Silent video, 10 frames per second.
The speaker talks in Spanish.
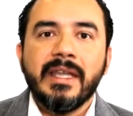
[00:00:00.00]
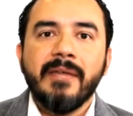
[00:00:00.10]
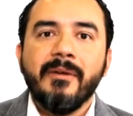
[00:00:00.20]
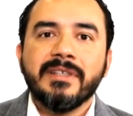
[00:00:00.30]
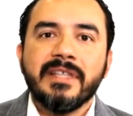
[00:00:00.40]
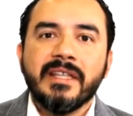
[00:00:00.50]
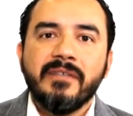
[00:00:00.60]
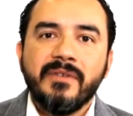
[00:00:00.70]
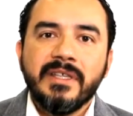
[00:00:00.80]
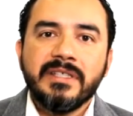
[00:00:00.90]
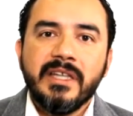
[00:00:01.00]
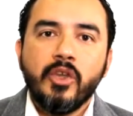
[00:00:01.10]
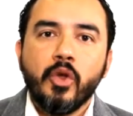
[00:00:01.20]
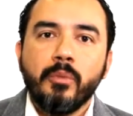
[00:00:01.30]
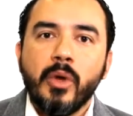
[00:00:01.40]
y va a ser difícil
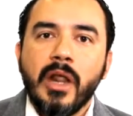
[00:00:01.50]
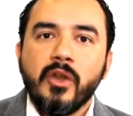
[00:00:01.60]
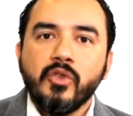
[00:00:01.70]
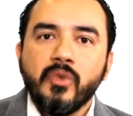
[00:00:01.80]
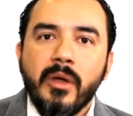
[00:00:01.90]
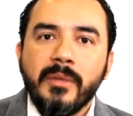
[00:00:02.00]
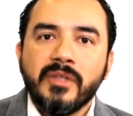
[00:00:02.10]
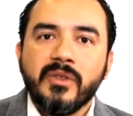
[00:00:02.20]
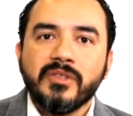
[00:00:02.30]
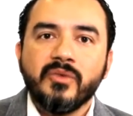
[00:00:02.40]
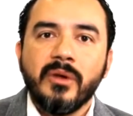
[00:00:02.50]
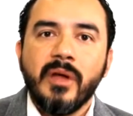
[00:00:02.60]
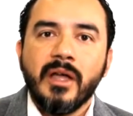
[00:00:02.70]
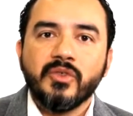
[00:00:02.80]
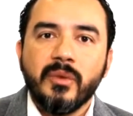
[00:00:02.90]
incorporarlo nuevamente a su,
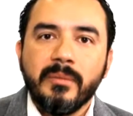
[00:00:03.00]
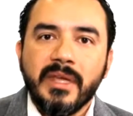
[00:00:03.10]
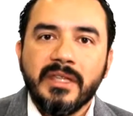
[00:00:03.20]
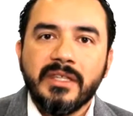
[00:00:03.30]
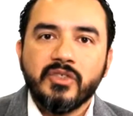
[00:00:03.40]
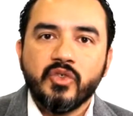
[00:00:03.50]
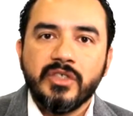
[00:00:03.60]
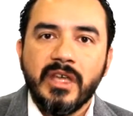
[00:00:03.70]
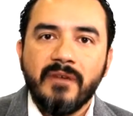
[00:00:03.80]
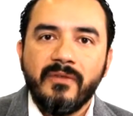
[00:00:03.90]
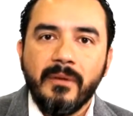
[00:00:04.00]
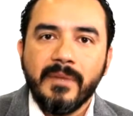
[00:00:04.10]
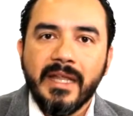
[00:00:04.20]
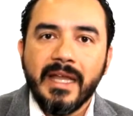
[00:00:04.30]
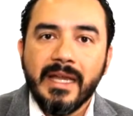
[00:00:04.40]
a su ambiente social,
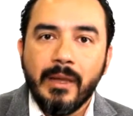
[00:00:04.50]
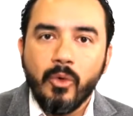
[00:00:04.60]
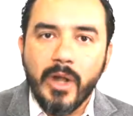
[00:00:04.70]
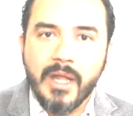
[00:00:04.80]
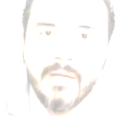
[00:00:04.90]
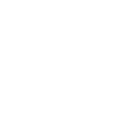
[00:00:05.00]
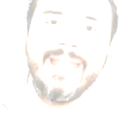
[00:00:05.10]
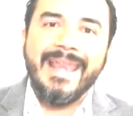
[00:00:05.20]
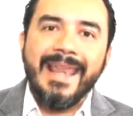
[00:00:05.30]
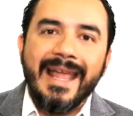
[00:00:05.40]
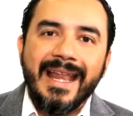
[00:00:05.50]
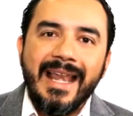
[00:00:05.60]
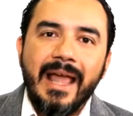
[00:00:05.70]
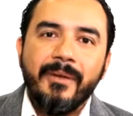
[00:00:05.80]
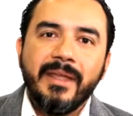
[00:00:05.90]
familiar y laboral. La
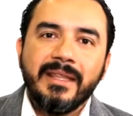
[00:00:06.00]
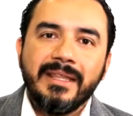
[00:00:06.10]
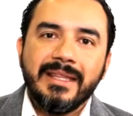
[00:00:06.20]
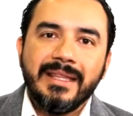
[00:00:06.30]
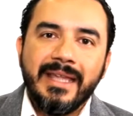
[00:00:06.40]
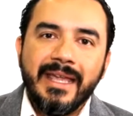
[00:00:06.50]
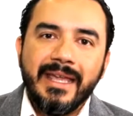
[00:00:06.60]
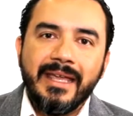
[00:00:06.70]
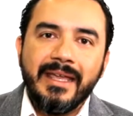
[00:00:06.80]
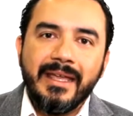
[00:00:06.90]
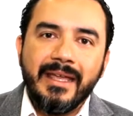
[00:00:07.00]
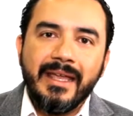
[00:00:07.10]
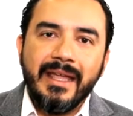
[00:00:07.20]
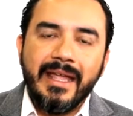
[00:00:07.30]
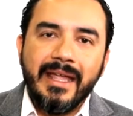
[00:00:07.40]
clave de
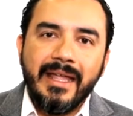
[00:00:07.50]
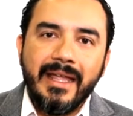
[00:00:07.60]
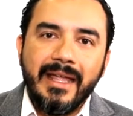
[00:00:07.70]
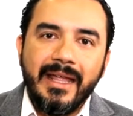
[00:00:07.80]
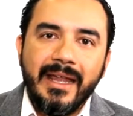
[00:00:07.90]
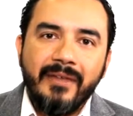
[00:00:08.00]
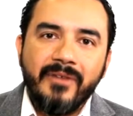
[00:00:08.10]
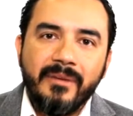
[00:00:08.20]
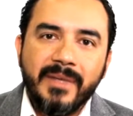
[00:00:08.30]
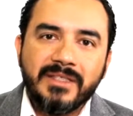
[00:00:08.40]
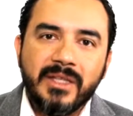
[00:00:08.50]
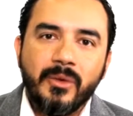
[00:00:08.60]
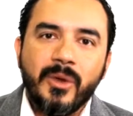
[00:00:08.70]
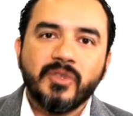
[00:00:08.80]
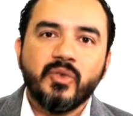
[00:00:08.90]
la enfermedad
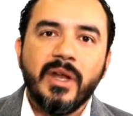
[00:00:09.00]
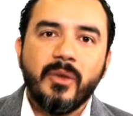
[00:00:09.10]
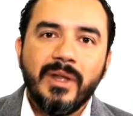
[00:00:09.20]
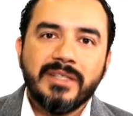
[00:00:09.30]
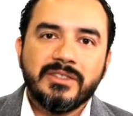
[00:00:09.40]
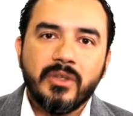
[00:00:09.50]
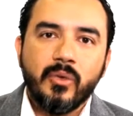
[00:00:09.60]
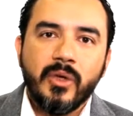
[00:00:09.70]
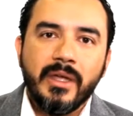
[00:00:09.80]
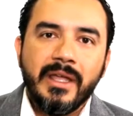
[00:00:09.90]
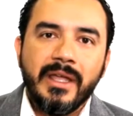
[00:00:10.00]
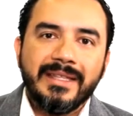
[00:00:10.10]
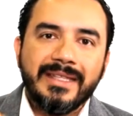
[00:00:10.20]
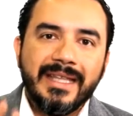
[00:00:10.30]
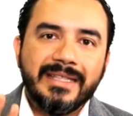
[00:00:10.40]
cerebrovascular o del stroke
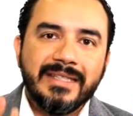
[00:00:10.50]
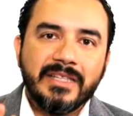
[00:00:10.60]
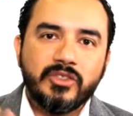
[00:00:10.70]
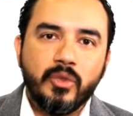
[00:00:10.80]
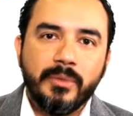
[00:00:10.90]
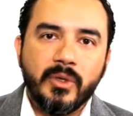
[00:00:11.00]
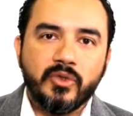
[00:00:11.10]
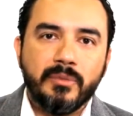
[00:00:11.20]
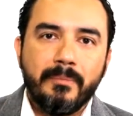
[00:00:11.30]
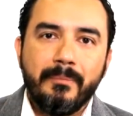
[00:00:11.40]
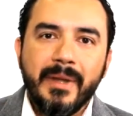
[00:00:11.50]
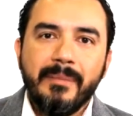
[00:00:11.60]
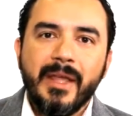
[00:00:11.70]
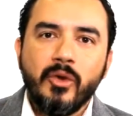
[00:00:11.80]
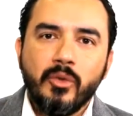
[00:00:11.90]
tiene tres tópicos.
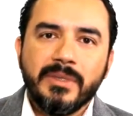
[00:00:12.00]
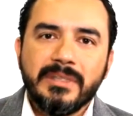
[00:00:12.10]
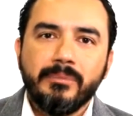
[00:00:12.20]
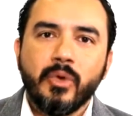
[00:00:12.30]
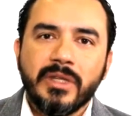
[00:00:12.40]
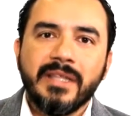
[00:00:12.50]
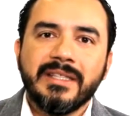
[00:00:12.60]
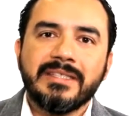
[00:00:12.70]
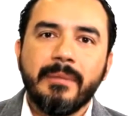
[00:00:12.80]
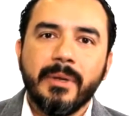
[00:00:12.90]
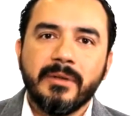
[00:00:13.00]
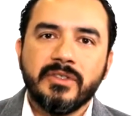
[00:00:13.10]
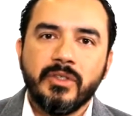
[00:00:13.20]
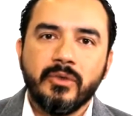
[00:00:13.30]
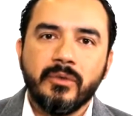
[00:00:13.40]
Primero y lo más importante es la
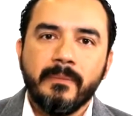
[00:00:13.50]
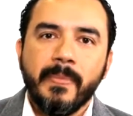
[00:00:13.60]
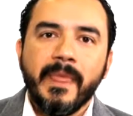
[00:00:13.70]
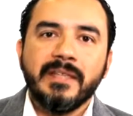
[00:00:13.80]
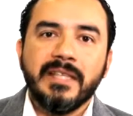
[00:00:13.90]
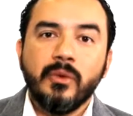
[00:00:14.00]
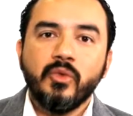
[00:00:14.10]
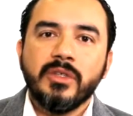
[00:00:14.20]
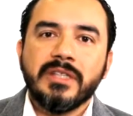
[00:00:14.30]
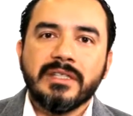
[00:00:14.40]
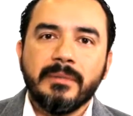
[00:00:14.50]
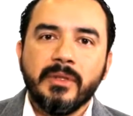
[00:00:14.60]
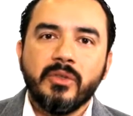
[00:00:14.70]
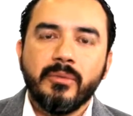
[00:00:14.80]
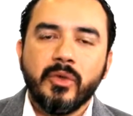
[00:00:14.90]
prevención. Segundo, el
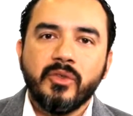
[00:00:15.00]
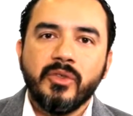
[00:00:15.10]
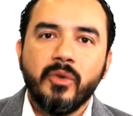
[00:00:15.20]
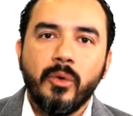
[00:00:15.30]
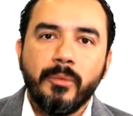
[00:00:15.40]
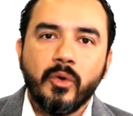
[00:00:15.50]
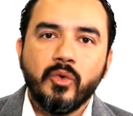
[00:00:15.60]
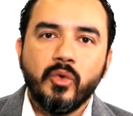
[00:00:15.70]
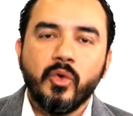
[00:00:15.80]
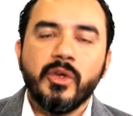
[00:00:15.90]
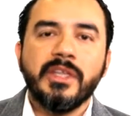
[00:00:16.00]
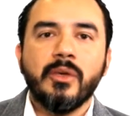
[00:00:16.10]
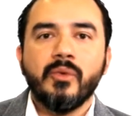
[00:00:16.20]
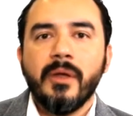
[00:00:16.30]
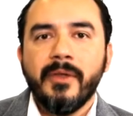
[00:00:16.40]
tratamiento oportuno. Y
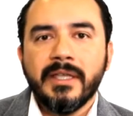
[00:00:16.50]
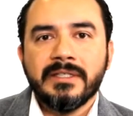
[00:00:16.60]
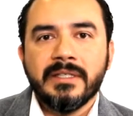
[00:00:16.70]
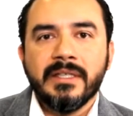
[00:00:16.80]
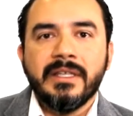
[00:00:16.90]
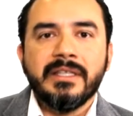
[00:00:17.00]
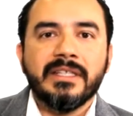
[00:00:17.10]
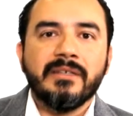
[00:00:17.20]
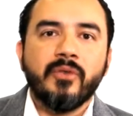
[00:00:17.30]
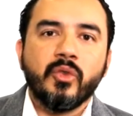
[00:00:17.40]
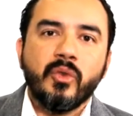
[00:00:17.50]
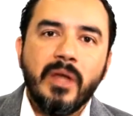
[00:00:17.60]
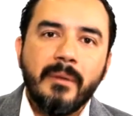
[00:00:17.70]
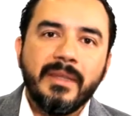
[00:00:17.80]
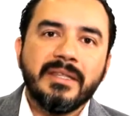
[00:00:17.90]
ya una vez,
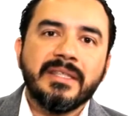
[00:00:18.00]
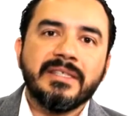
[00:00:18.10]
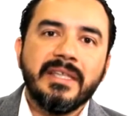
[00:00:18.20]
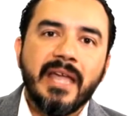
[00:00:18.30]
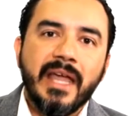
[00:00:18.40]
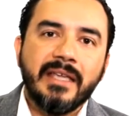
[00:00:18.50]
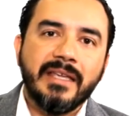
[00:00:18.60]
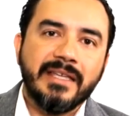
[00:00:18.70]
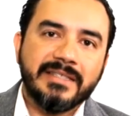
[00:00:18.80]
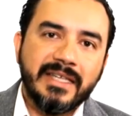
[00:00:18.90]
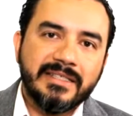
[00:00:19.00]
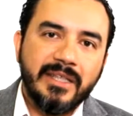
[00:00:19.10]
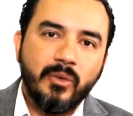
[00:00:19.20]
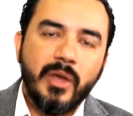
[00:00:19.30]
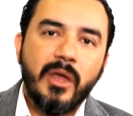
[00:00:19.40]
desafortunadamente, si está
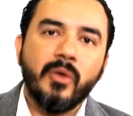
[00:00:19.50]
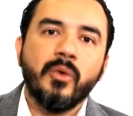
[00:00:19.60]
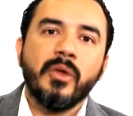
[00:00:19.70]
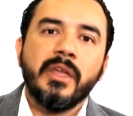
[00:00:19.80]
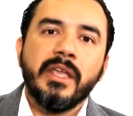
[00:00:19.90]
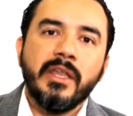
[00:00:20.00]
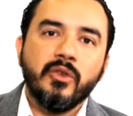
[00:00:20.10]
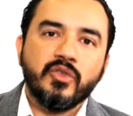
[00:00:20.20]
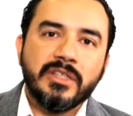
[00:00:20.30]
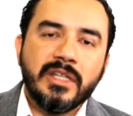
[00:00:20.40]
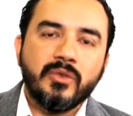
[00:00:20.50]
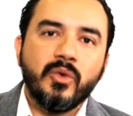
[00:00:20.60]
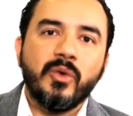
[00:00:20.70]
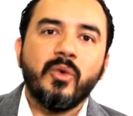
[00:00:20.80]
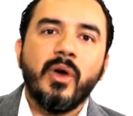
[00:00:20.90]
instaurado y no se
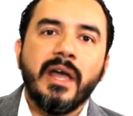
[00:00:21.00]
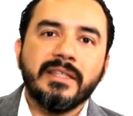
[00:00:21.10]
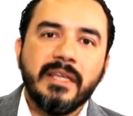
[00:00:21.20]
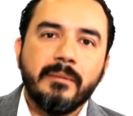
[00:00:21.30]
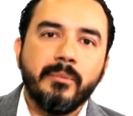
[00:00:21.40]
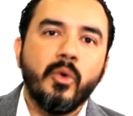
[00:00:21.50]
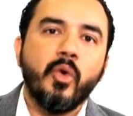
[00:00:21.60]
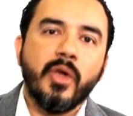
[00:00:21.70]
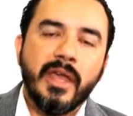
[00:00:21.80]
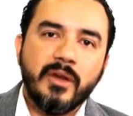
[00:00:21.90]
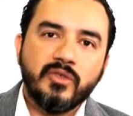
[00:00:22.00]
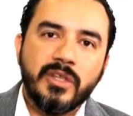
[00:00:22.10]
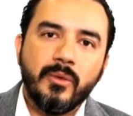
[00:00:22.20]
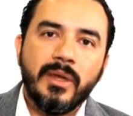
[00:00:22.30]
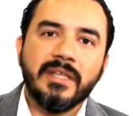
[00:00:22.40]
trató a tiempo o quedaron
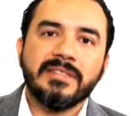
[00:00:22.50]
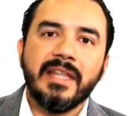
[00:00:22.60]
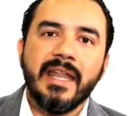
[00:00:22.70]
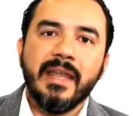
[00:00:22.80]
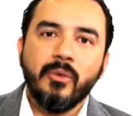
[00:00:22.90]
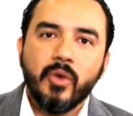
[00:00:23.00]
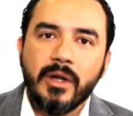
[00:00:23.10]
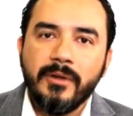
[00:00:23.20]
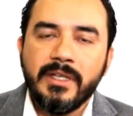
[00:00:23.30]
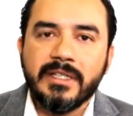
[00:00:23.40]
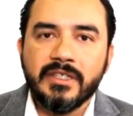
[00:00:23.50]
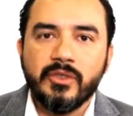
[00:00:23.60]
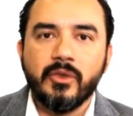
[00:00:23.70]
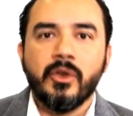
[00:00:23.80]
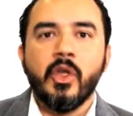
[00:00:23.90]
secuelas, la
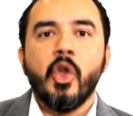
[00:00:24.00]
neurorehabilitación.